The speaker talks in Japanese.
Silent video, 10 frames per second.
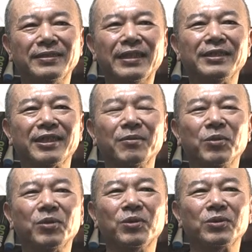何か
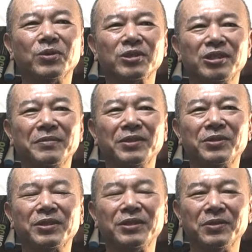物事を決める
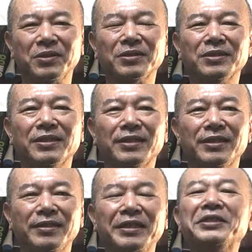時の
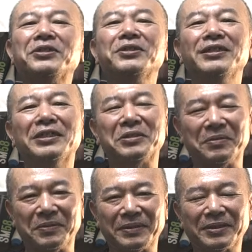練習になると
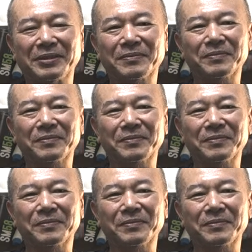思います。